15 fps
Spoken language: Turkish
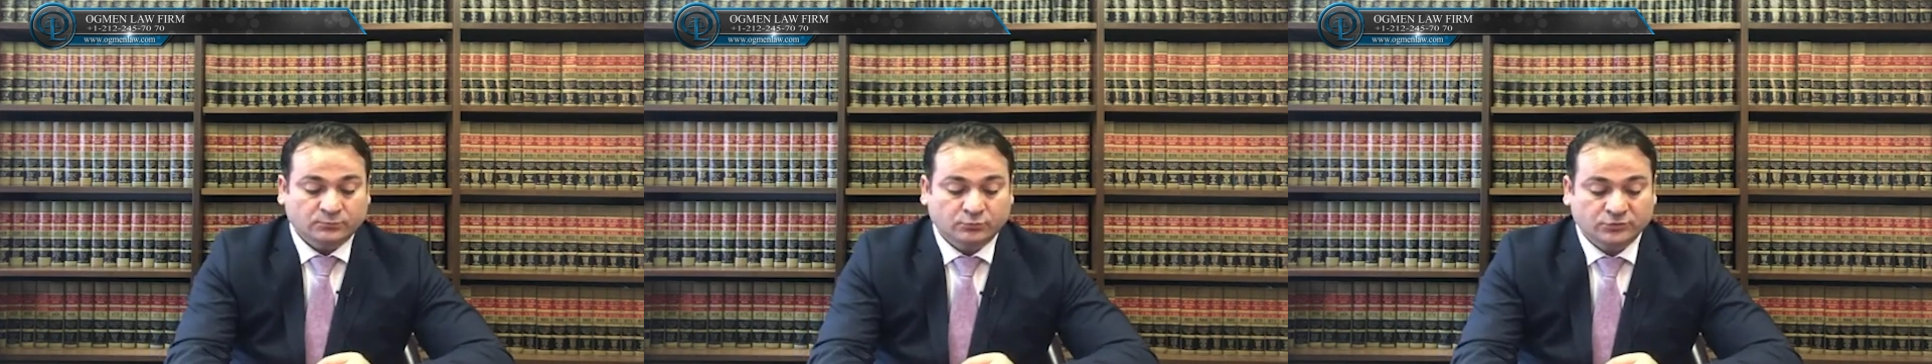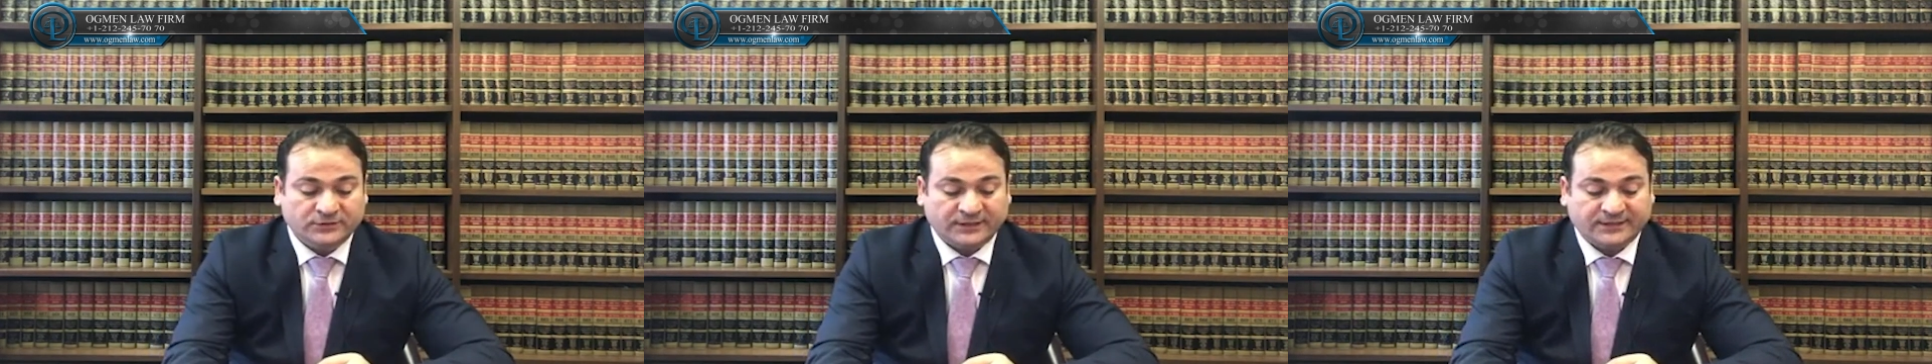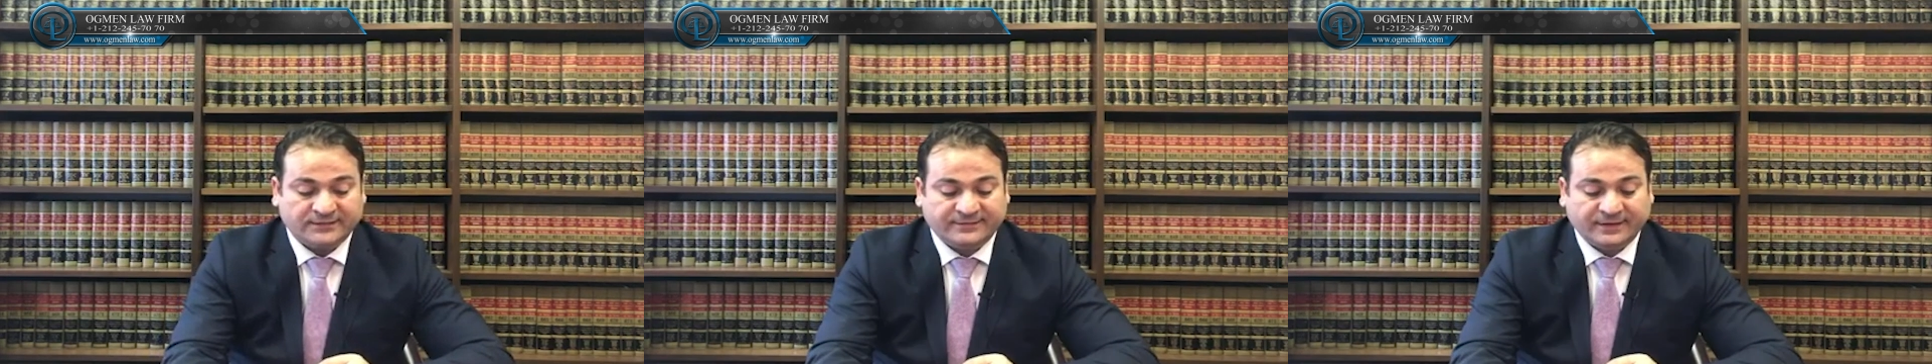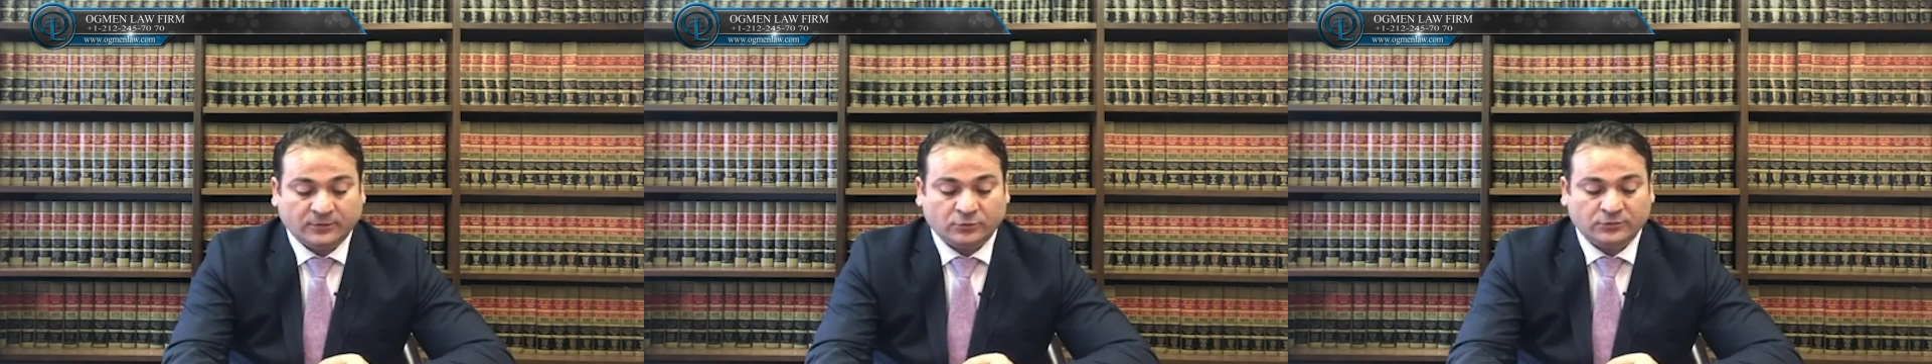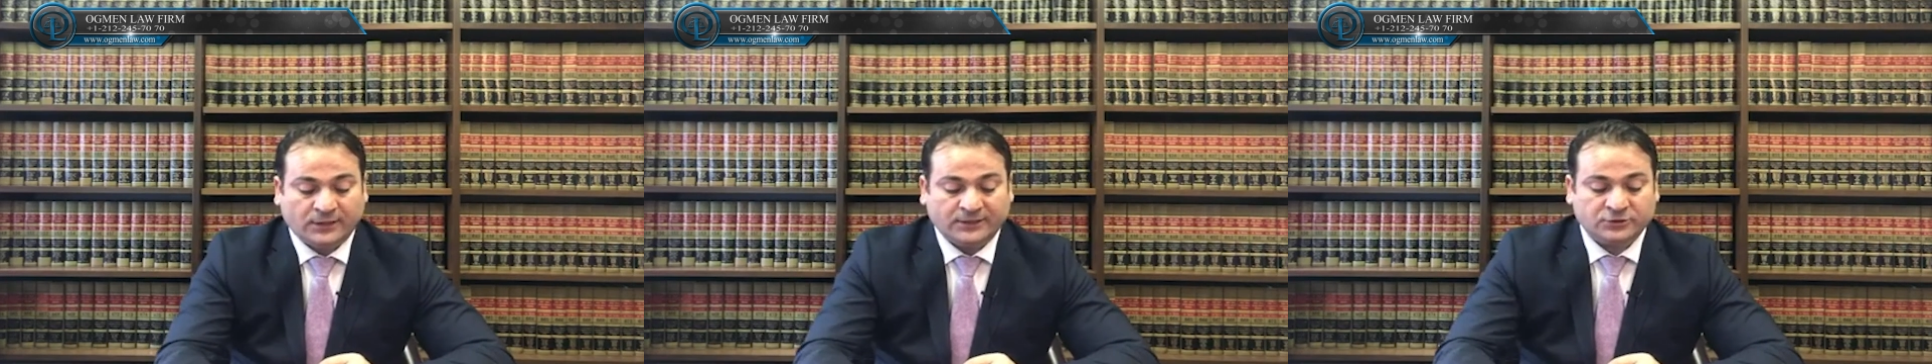Buradaki tek
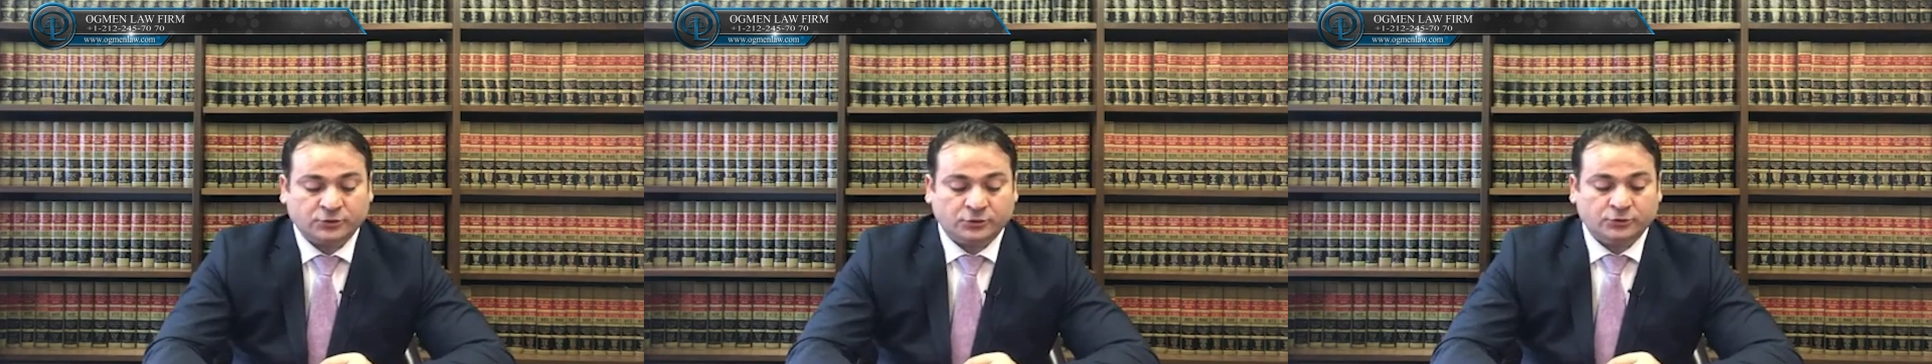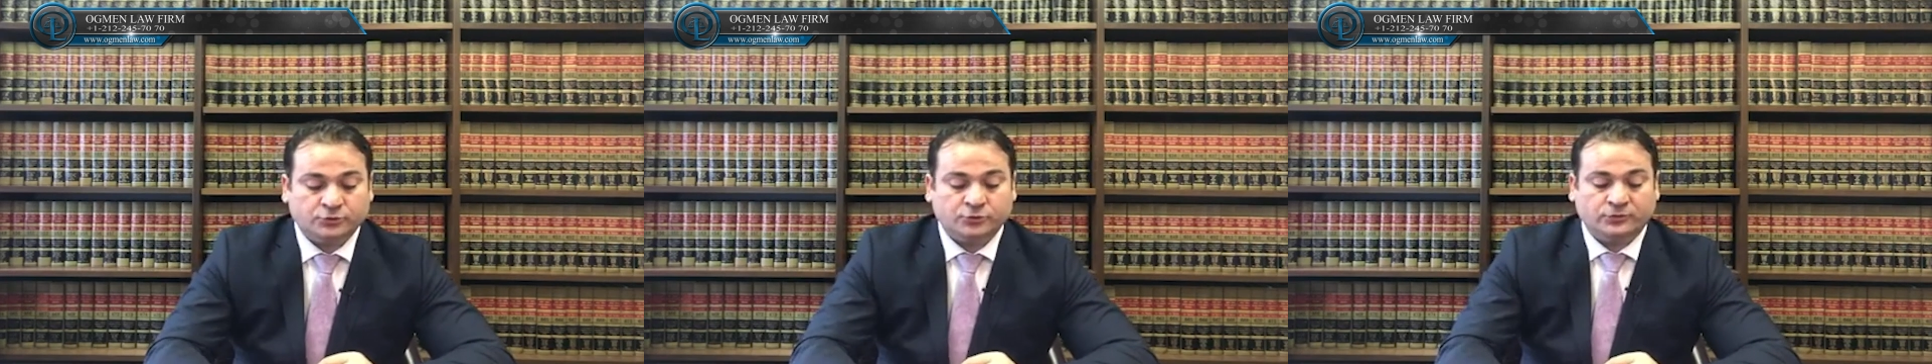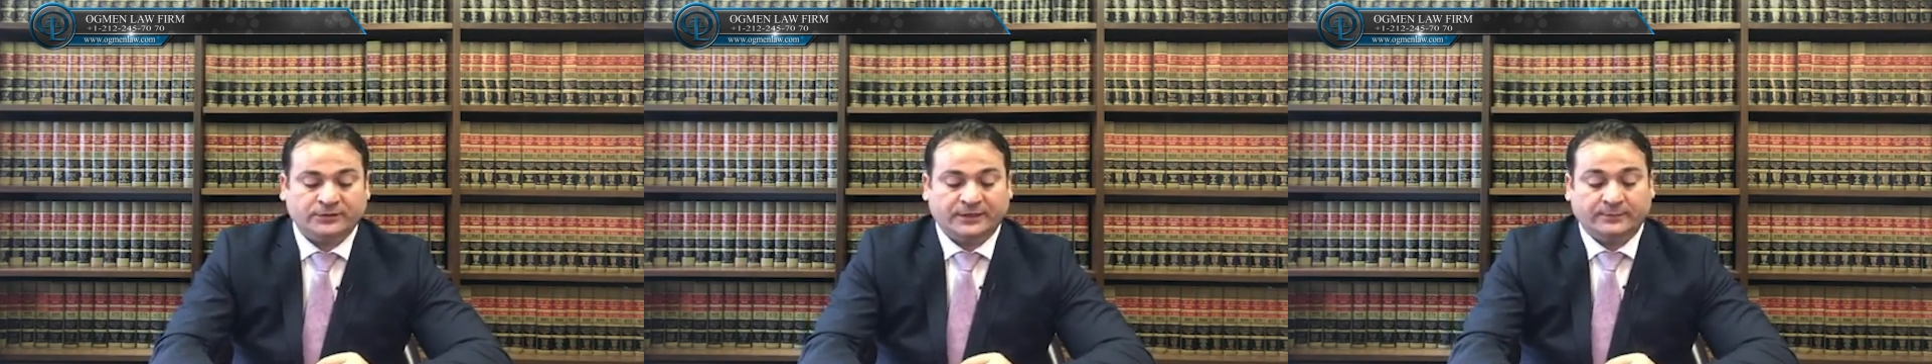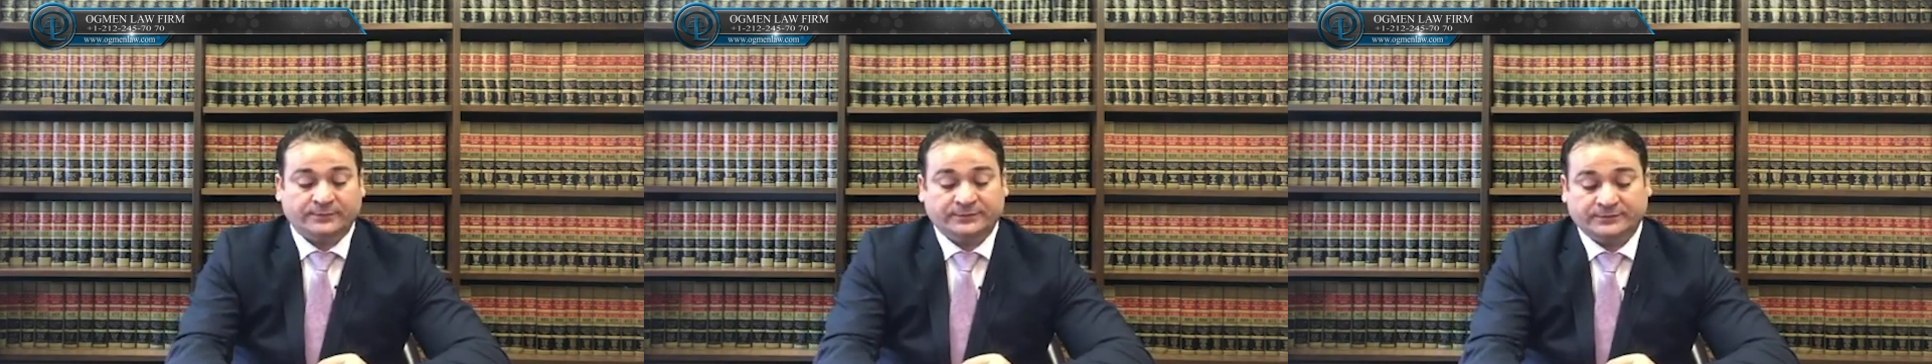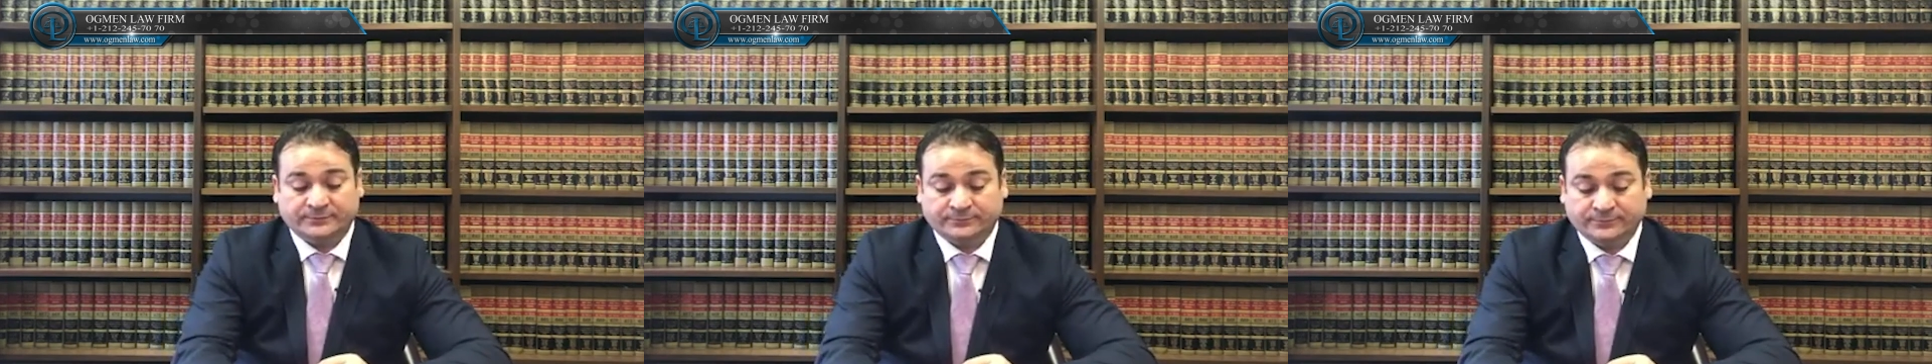olay şöyle
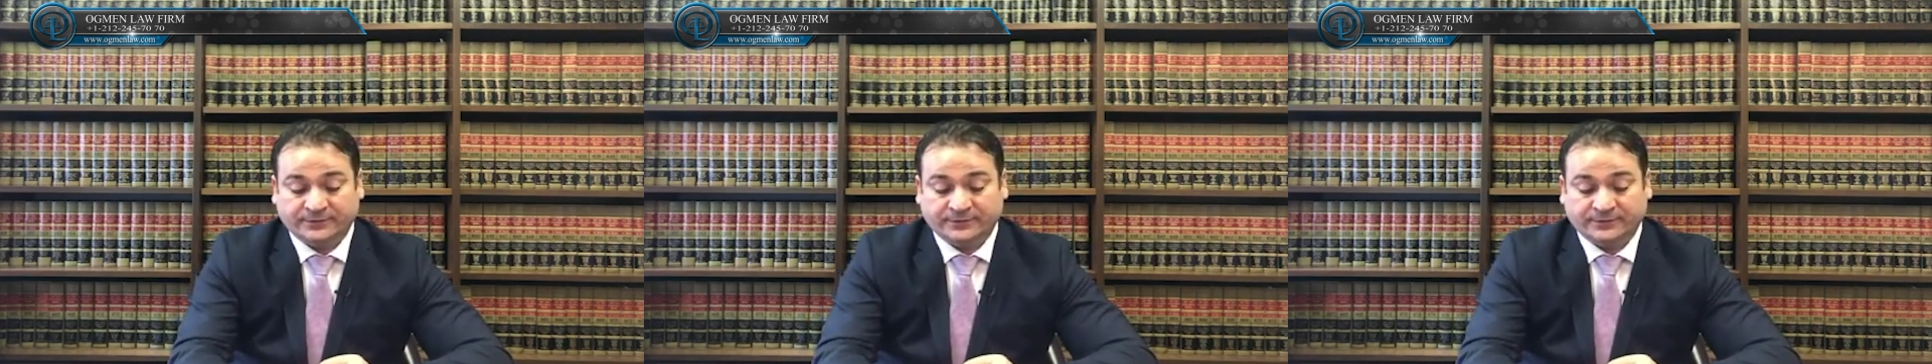söyleyebilirim.